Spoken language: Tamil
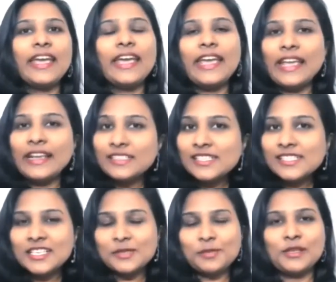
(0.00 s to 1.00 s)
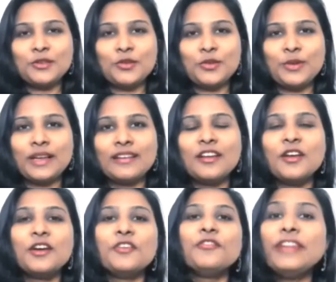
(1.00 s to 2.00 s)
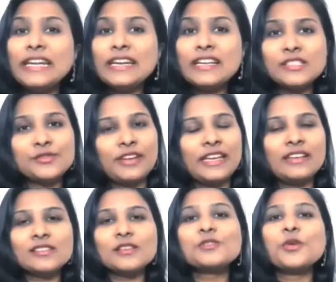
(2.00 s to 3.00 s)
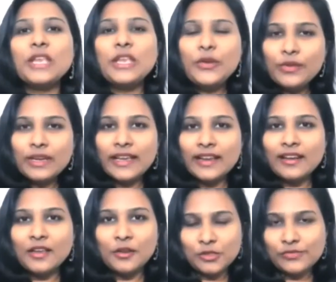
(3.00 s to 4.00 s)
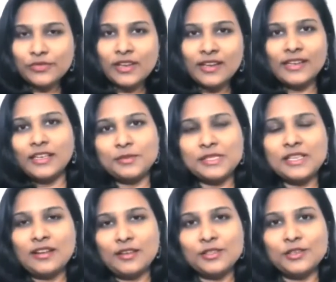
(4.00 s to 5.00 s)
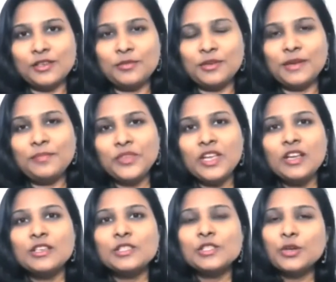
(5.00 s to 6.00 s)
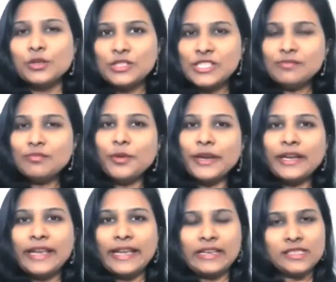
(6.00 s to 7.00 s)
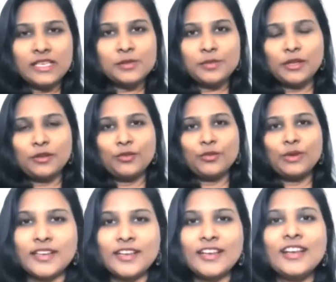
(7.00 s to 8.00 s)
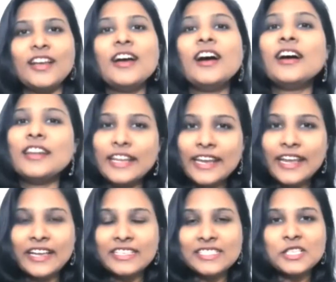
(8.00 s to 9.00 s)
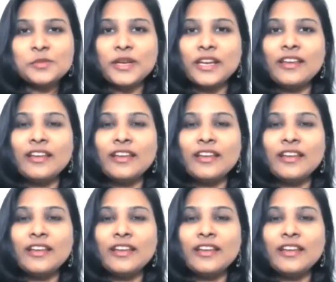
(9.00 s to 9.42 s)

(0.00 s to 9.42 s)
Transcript: எக்ஸசைஸ் பண்ணுறவங்க ஃபிட்னஸ் ஃப்ரீக்ஸ் ஸோ இவங்களுக்கு எல்லாம் யூஸ்ஃபுல்லான டிப்ஸ் தான் நான் சொல்ல போகிறேன் ஸோ ஜிம் போயிட்டு எக்ஸசைஸ் பண்ணணும் நிறைய எக்ஸசைஸ் பண்ணி